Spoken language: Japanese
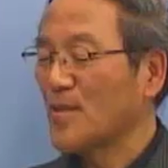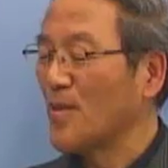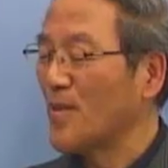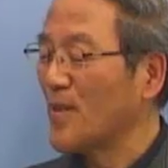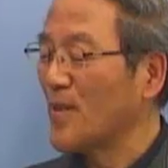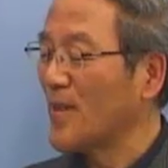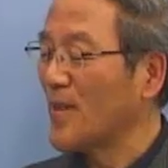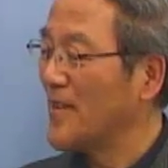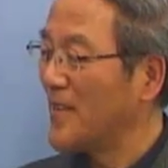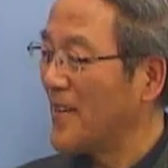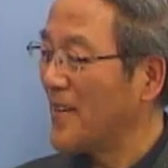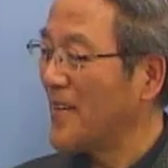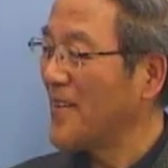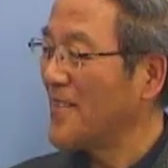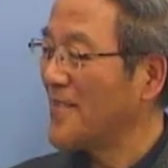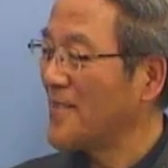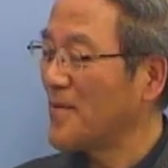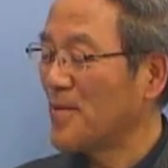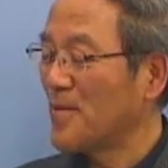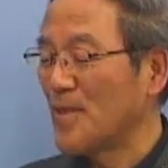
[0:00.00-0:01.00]
がね、不思
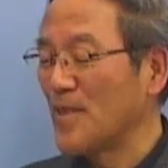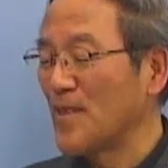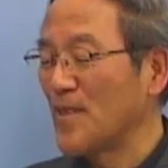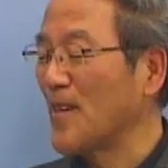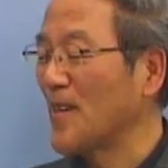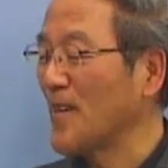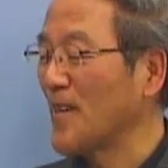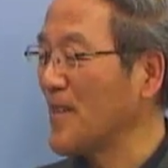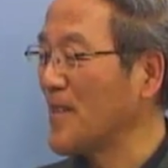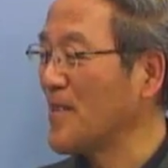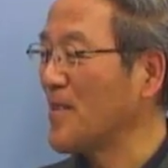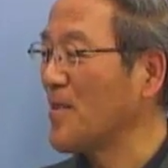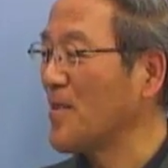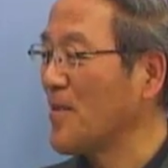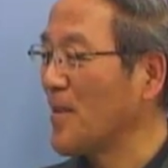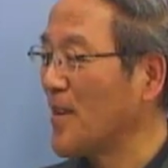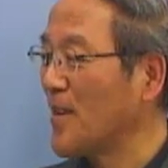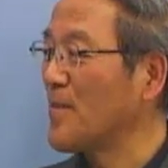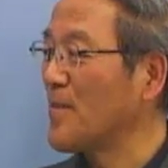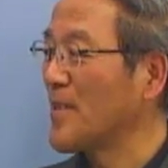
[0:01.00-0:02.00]
議な現象が
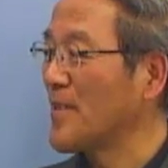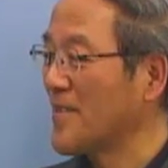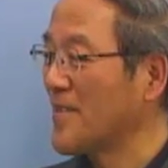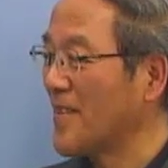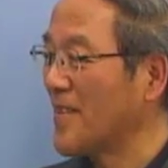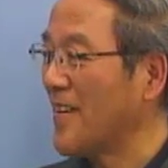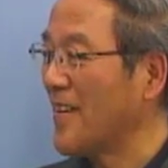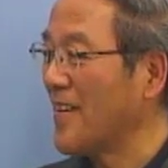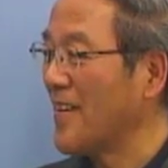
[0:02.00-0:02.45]
ありまして、